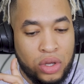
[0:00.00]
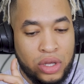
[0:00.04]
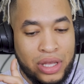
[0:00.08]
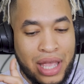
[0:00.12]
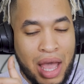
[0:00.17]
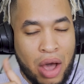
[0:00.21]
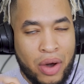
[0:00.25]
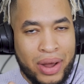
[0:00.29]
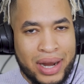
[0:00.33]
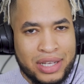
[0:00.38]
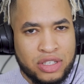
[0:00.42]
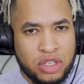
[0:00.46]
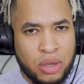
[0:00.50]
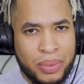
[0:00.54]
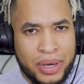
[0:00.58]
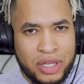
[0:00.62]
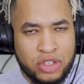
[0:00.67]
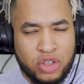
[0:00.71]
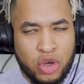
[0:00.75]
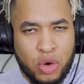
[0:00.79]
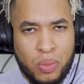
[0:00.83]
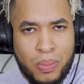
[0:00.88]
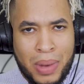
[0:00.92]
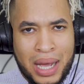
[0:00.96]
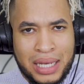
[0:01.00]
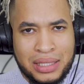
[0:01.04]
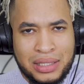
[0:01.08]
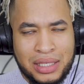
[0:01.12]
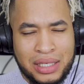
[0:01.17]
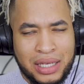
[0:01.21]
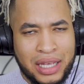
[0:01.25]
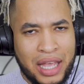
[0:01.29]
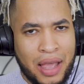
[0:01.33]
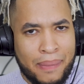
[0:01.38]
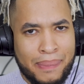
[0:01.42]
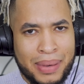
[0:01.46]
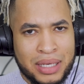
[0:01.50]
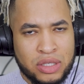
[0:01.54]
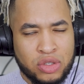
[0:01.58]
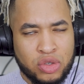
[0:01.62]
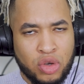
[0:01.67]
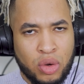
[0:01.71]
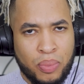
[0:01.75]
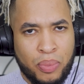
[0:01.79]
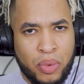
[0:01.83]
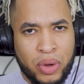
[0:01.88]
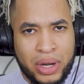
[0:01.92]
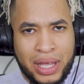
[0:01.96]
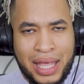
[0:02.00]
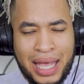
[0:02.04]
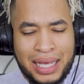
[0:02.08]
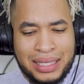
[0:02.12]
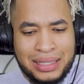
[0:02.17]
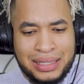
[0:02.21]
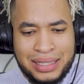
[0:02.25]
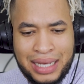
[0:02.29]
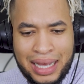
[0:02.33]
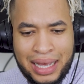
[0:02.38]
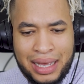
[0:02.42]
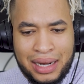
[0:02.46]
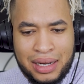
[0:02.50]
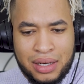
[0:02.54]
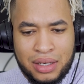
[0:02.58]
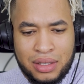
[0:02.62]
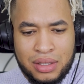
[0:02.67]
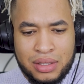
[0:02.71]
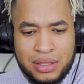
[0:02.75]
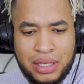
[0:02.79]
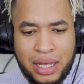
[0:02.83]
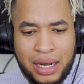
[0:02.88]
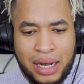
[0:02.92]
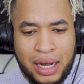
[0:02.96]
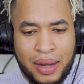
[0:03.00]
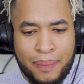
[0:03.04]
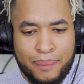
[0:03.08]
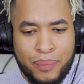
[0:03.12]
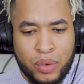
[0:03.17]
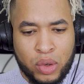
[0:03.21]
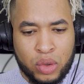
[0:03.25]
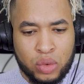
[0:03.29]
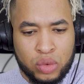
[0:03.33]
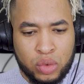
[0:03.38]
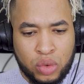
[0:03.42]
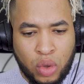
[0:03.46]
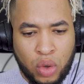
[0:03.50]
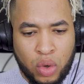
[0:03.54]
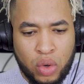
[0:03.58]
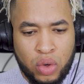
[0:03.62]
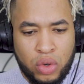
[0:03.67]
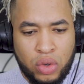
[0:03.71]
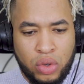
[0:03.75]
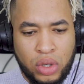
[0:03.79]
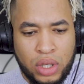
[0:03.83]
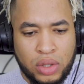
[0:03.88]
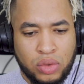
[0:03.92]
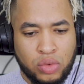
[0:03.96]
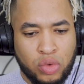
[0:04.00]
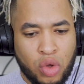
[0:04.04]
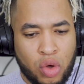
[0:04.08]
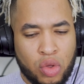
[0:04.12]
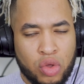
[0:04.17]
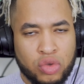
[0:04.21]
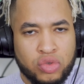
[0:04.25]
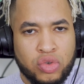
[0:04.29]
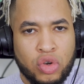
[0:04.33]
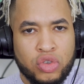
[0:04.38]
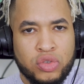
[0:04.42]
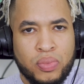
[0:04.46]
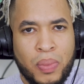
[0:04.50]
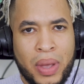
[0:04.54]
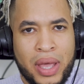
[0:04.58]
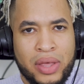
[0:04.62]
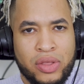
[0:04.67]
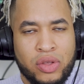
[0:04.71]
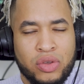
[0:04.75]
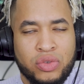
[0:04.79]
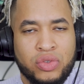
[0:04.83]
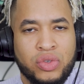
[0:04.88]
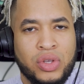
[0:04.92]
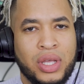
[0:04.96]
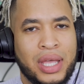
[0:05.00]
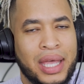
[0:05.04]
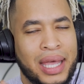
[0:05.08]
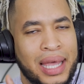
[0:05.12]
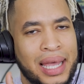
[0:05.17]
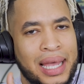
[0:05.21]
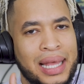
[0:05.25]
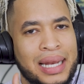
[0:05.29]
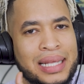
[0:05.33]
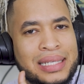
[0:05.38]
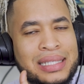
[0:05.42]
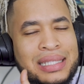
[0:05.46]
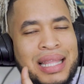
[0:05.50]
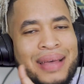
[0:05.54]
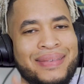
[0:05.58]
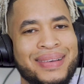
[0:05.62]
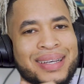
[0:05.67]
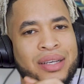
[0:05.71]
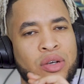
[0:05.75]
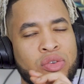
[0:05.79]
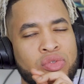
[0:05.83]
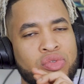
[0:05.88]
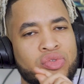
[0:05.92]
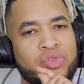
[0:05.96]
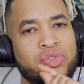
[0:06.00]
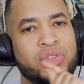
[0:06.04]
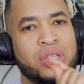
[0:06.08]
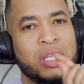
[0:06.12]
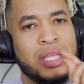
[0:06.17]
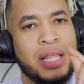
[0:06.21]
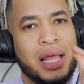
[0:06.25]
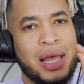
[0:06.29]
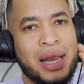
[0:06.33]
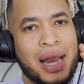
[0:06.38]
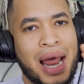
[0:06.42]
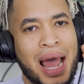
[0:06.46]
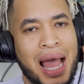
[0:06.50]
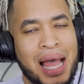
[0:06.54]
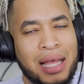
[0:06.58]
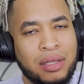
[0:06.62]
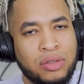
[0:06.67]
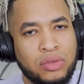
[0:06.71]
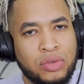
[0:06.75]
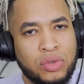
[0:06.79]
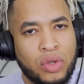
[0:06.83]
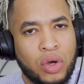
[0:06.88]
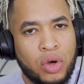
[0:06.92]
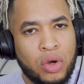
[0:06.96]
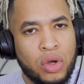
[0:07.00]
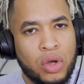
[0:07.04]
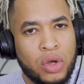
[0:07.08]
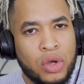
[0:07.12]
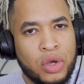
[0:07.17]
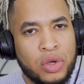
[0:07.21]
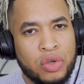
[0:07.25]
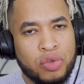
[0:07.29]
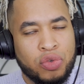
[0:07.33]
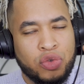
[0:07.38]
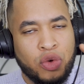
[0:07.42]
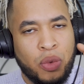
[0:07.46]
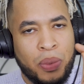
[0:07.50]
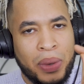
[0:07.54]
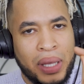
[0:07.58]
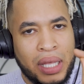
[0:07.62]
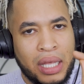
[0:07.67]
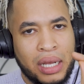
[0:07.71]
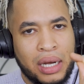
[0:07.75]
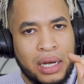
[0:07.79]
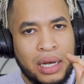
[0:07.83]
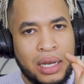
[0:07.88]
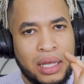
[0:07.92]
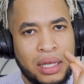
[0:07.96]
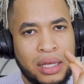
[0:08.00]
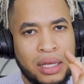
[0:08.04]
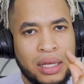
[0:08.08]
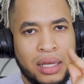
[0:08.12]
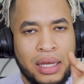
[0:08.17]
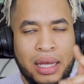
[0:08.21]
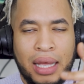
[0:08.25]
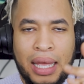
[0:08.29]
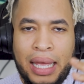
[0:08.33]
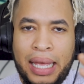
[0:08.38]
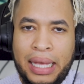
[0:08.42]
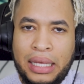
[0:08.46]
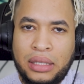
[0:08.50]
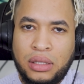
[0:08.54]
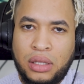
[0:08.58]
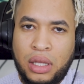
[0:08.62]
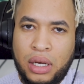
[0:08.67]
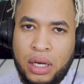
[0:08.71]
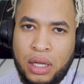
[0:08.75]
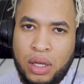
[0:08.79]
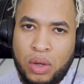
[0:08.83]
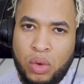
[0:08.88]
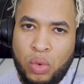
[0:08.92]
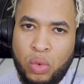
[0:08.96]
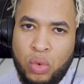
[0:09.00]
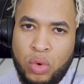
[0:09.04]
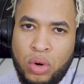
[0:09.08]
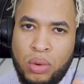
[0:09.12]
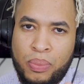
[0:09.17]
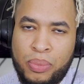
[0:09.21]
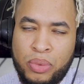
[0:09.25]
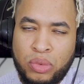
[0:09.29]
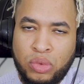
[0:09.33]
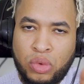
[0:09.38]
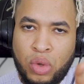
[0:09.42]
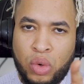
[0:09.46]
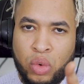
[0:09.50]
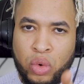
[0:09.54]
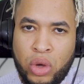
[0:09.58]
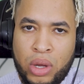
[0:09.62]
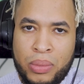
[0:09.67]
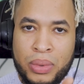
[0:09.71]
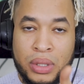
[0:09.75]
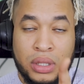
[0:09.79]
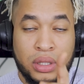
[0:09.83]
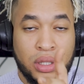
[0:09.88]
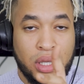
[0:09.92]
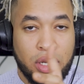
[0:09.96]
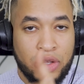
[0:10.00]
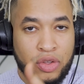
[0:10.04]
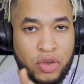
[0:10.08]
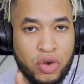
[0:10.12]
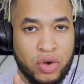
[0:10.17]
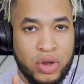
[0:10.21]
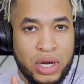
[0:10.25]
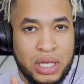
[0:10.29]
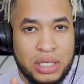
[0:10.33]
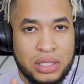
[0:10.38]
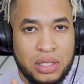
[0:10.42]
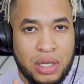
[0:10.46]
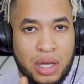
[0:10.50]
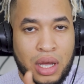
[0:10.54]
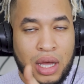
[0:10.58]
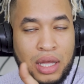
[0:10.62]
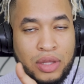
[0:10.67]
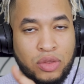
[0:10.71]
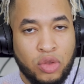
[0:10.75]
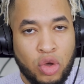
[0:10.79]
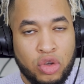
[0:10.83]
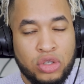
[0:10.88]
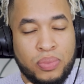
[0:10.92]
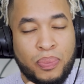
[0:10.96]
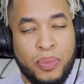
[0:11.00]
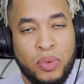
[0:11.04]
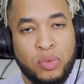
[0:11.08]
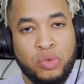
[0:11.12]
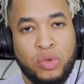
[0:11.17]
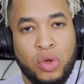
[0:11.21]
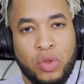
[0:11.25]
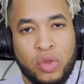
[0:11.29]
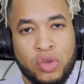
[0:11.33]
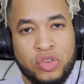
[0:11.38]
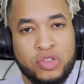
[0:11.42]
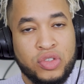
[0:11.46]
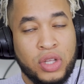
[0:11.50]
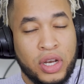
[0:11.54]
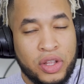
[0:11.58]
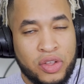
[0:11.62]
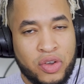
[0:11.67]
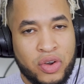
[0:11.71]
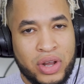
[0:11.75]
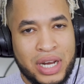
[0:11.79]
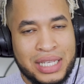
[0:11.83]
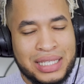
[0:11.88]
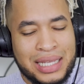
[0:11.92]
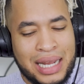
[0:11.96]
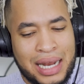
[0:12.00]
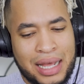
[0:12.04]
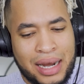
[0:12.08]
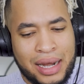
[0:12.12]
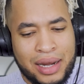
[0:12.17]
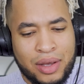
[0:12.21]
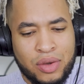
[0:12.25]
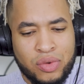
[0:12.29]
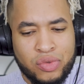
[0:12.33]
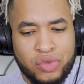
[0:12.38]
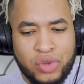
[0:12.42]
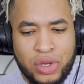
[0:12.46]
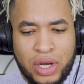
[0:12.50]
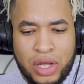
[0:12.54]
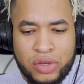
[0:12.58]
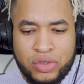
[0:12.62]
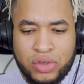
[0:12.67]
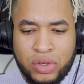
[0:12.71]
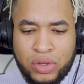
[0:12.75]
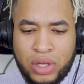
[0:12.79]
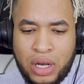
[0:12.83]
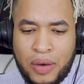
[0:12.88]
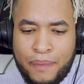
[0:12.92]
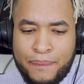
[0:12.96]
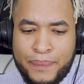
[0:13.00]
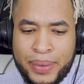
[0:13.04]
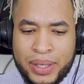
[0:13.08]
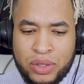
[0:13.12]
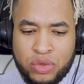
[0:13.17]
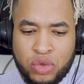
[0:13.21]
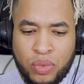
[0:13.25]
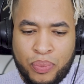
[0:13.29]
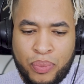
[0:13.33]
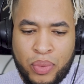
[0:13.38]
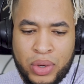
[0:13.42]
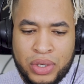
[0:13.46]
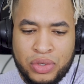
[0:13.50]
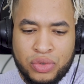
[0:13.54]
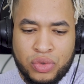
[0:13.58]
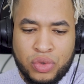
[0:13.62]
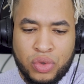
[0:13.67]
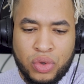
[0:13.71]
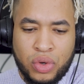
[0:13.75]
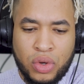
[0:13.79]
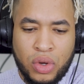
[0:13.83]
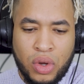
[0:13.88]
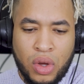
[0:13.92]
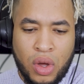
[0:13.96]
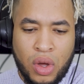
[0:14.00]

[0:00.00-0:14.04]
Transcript: Y ahora sobre Joe Manchin, ¿qué pasó? Porque ayer se reportó en todos los medios que él estaba considerando subirle entre 1.9 trillones a 2.2 trillones a la reconciliación del presupuesto.